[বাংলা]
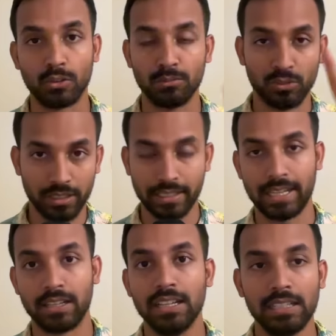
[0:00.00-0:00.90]
গরম করে সে
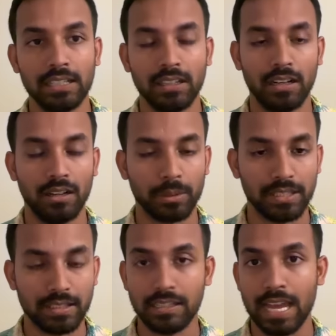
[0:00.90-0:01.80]
এক কি
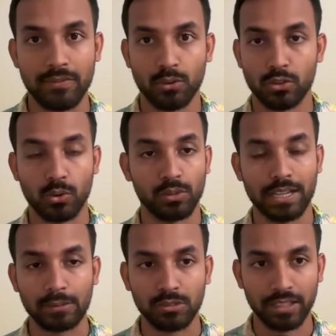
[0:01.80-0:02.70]
জানি লাইভ করে সকলকে
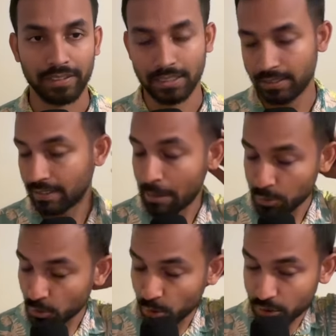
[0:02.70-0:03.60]
আতঙ্কে ফেলে দিছে আমি
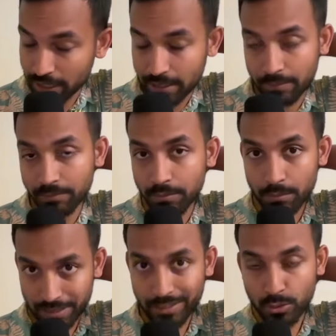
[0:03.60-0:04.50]
যদিও সেটা
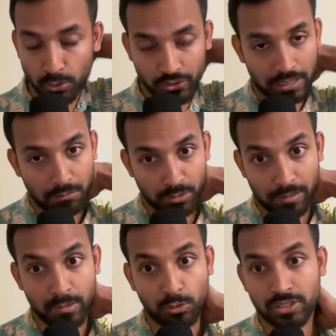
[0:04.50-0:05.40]
বিশ্লেষণ করছি করছিলাম এবং
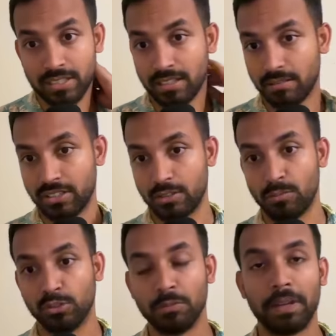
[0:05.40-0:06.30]
আমি বলছি যে সে
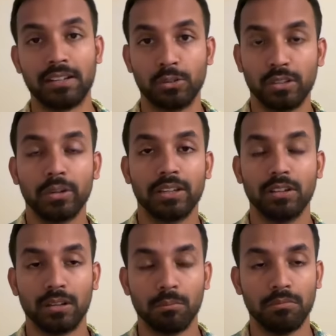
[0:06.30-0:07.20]
সম্ভবত প্যারানয়েড হয়ে
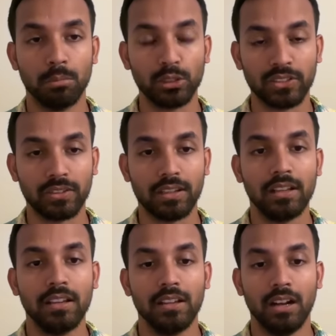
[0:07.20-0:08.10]
এগুলো বলতেছে
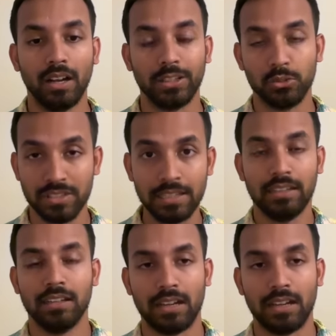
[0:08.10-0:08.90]
কিন্তু স্টিল